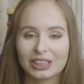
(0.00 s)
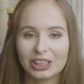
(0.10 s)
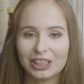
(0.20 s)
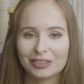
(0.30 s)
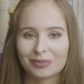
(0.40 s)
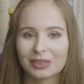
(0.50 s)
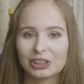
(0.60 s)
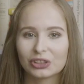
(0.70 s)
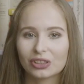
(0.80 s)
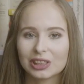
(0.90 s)
I
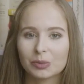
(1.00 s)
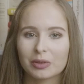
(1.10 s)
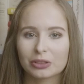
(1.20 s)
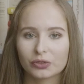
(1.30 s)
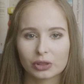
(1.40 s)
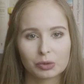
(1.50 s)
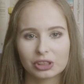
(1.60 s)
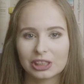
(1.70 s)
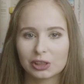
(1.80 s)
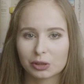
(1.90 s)
istotny moment w Twoim
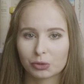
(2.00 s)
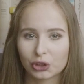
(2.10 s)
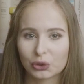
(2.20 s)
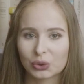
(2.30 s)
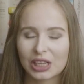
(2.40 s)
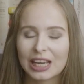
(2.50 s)
czytelniczym życiu.